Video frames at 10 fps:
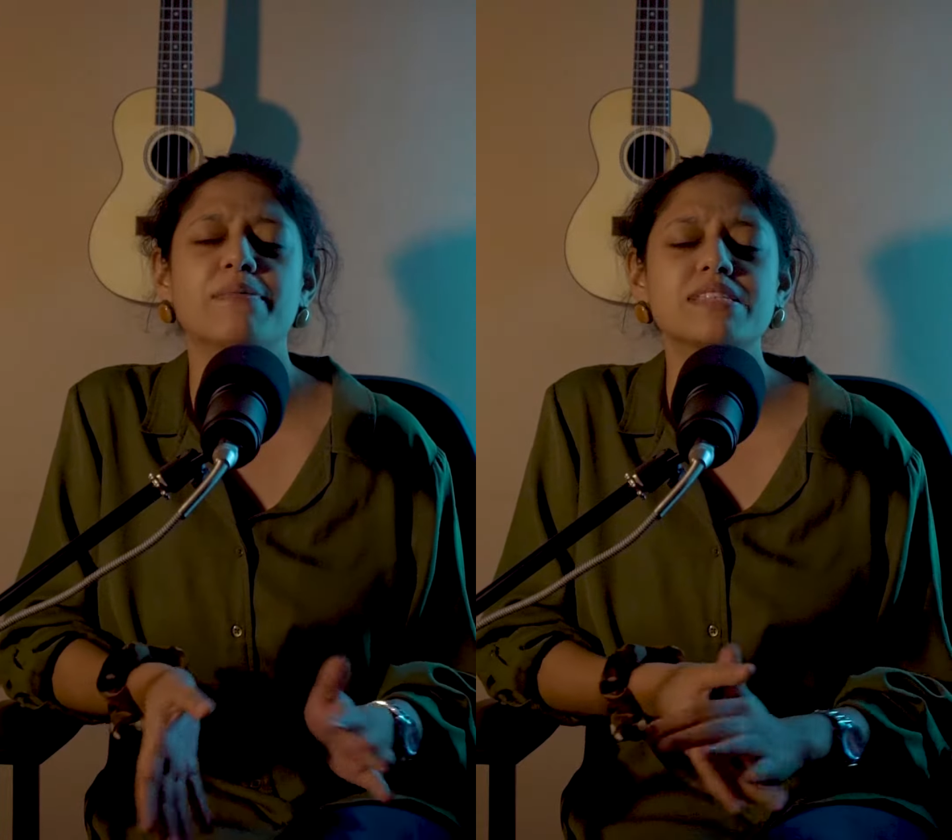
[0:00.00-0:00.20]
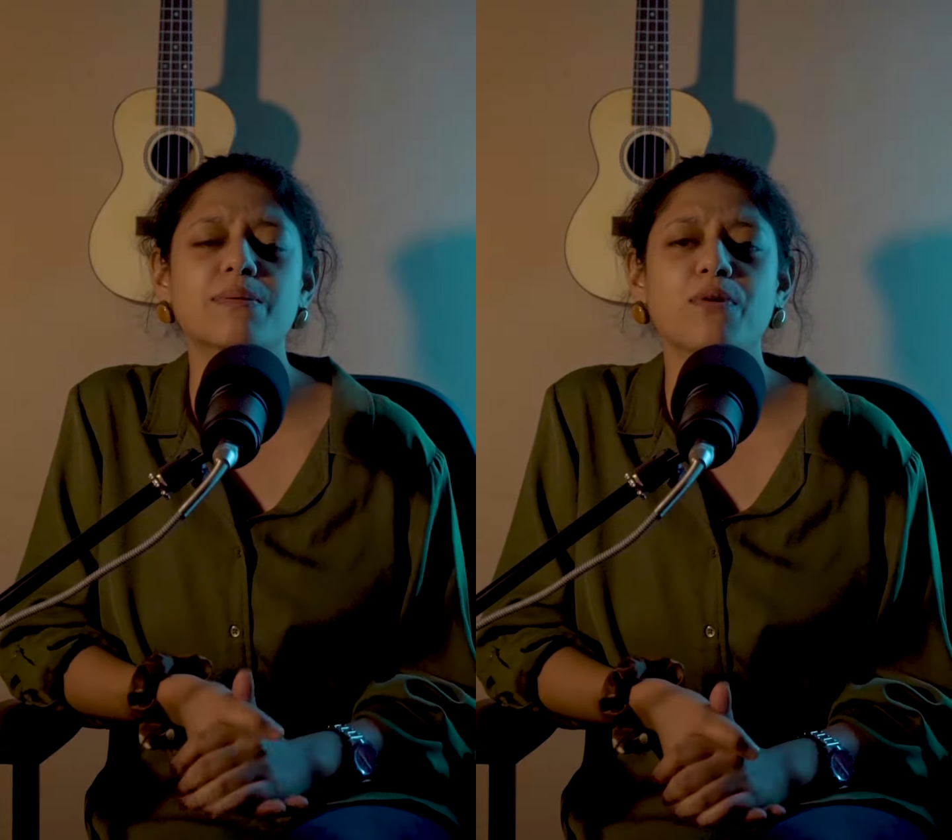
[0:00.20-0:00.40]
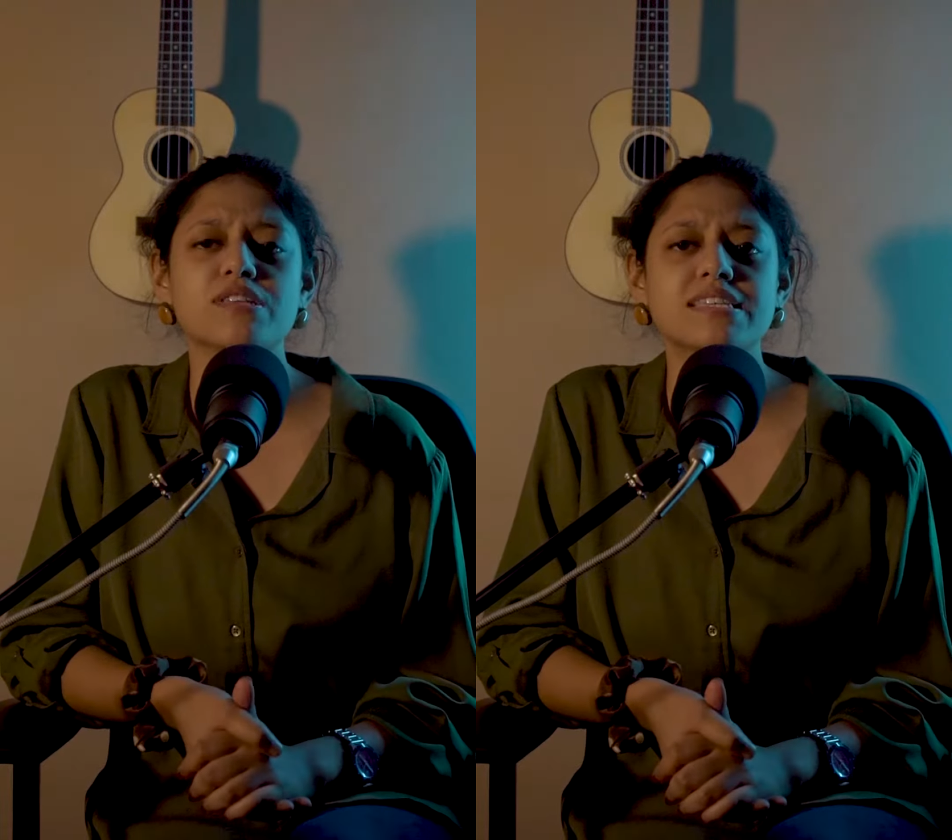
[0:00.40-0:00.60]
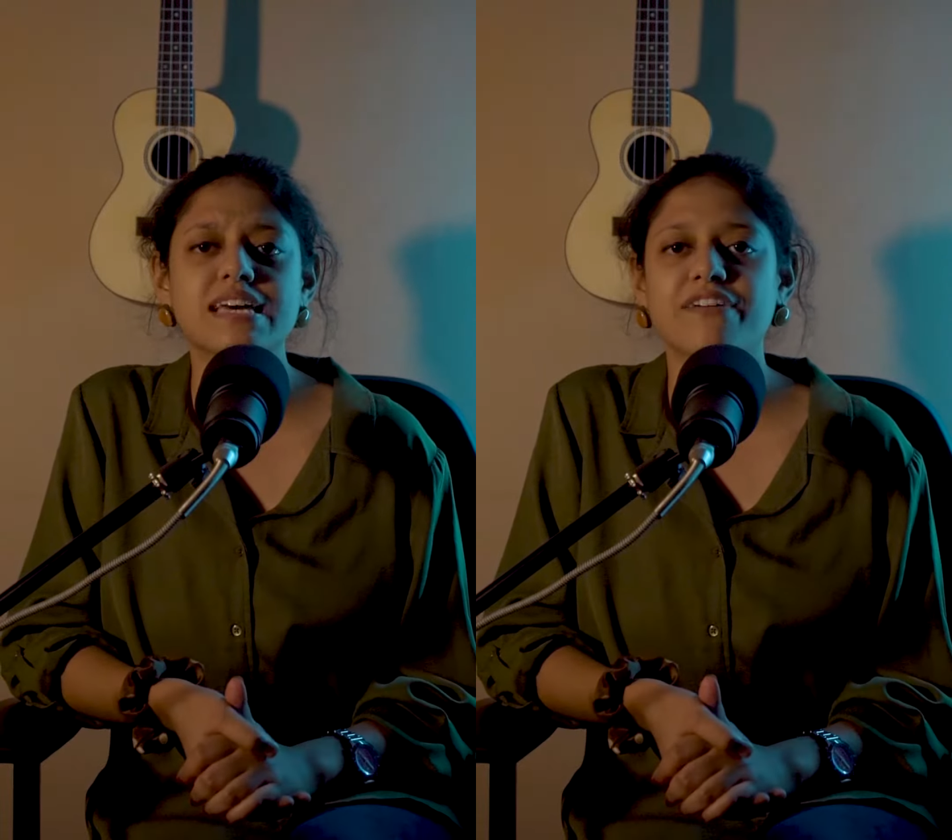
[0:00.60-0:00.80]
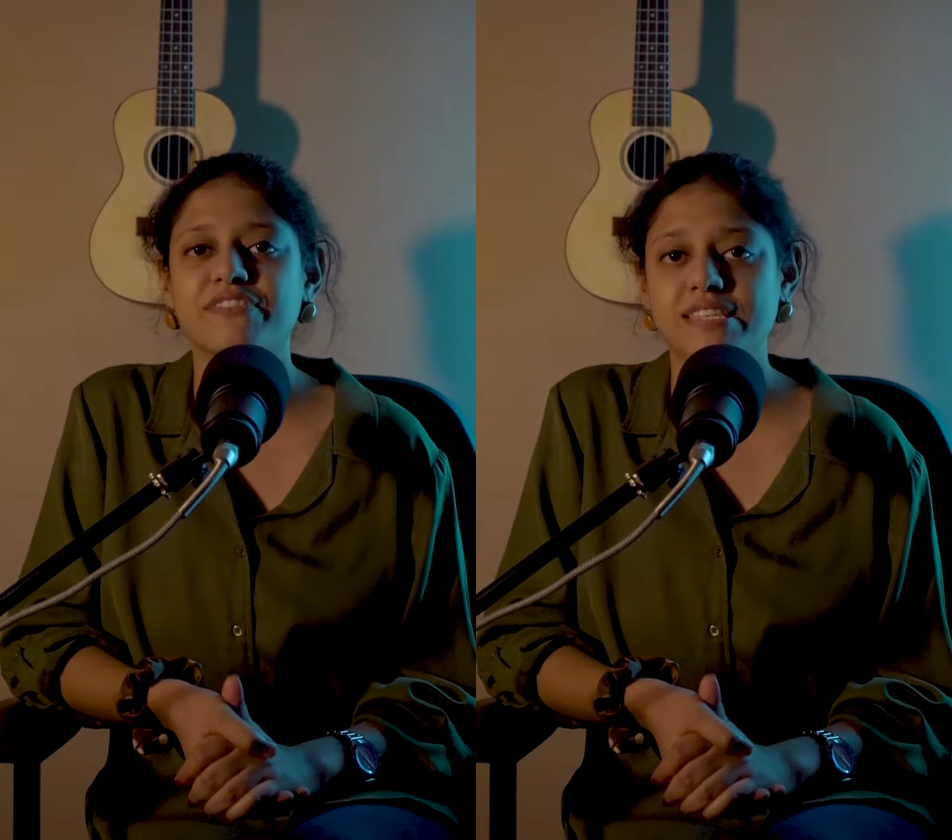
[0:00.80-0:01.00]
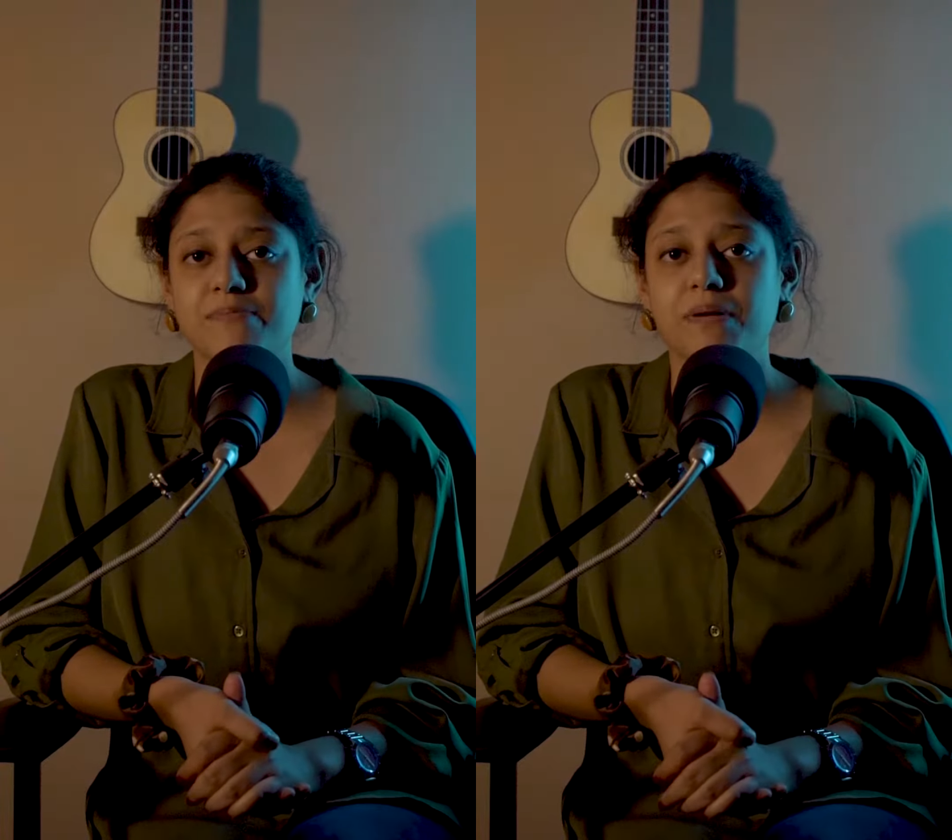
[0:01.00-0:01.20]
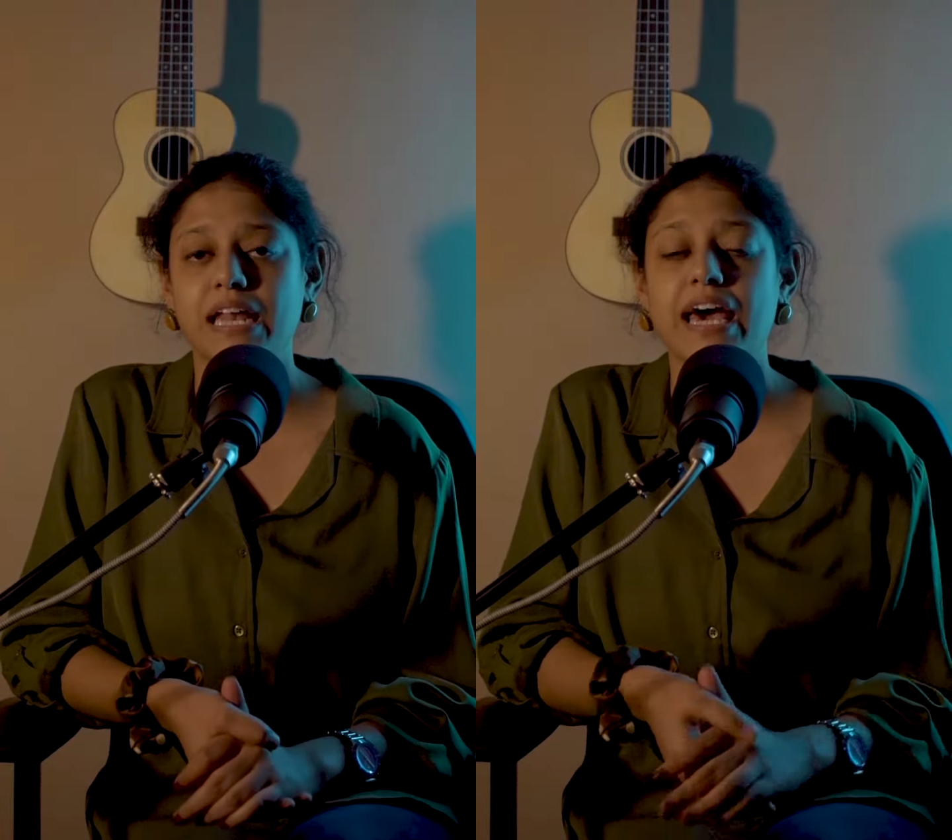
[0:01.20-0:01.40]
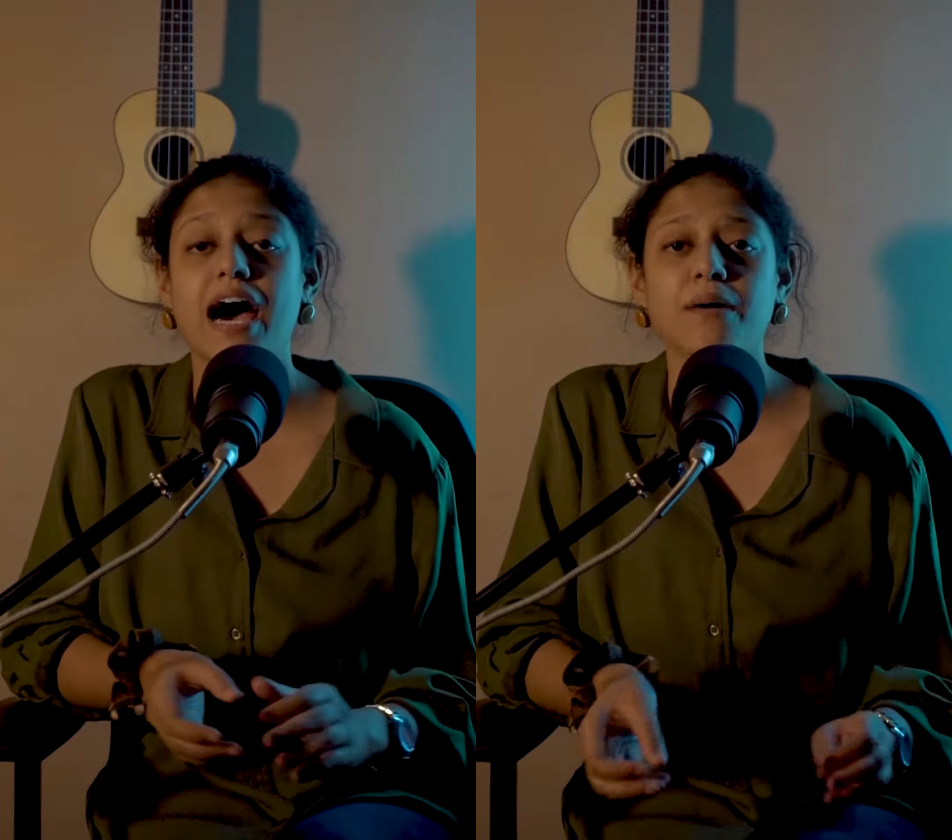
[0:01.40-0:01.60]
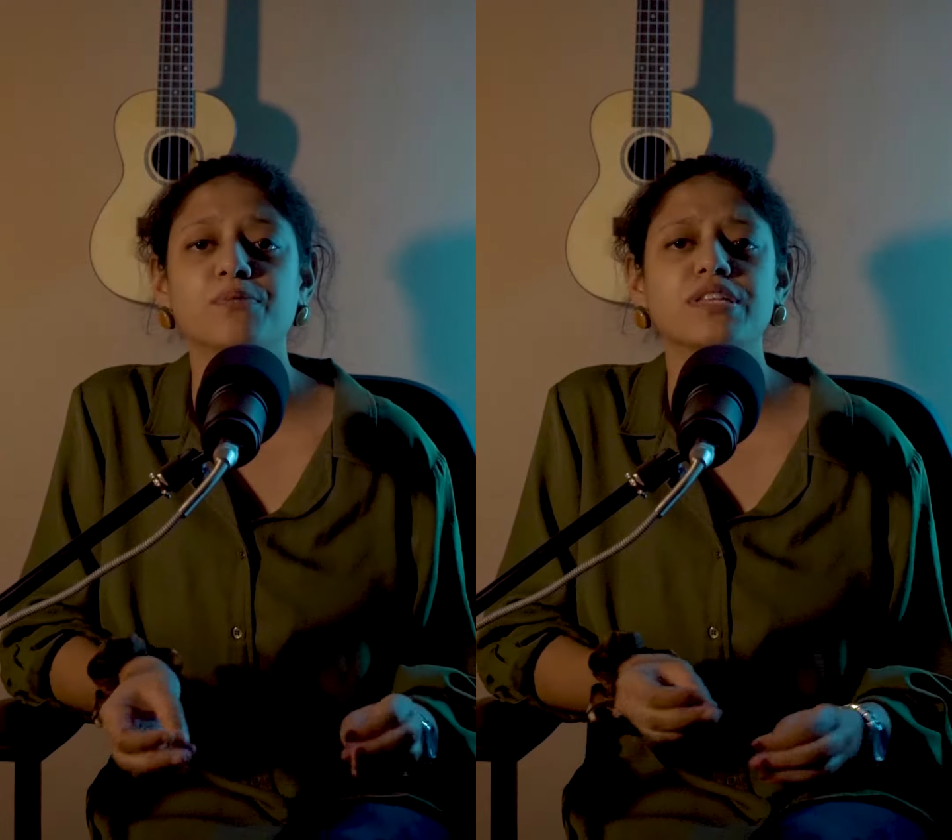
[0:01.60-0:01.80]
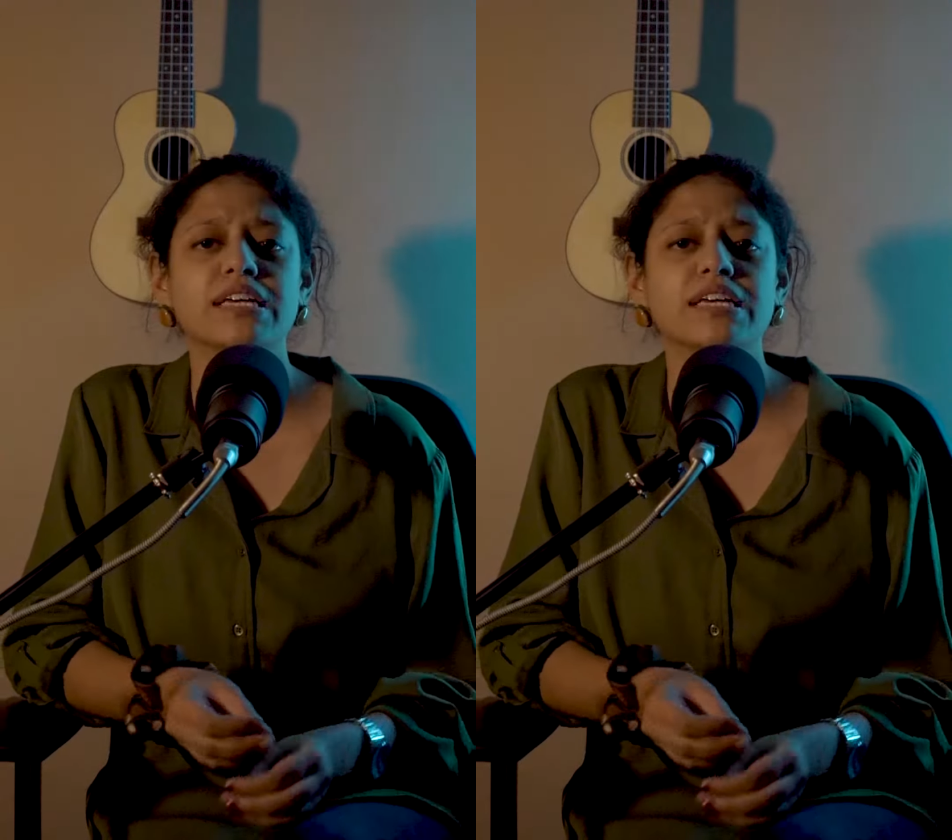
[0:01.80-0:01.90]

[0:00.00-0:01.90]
अब इसका प्रोसेस काफी सिंपल है आपको